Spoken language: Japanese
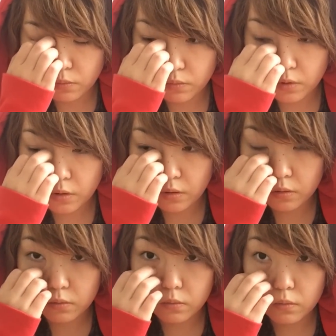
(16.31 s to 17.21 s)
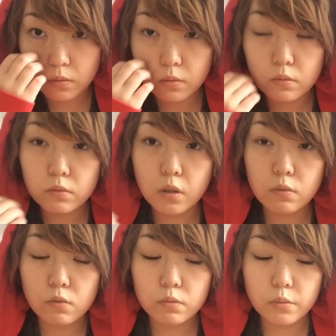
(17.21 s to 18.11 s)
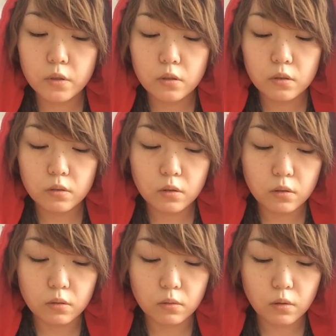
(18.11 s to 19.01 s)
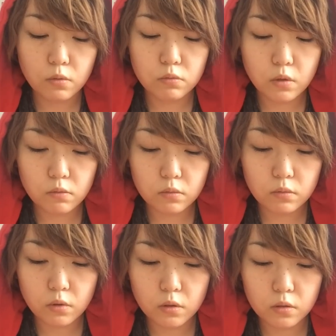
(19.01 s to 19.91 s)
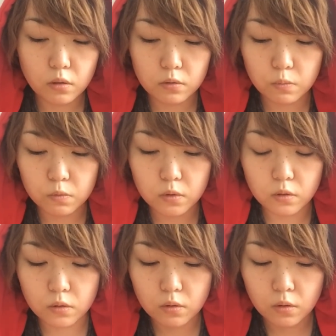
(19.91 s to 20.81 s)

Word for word: この間裏のコンビニに行ったら、こんなの出たんだと思って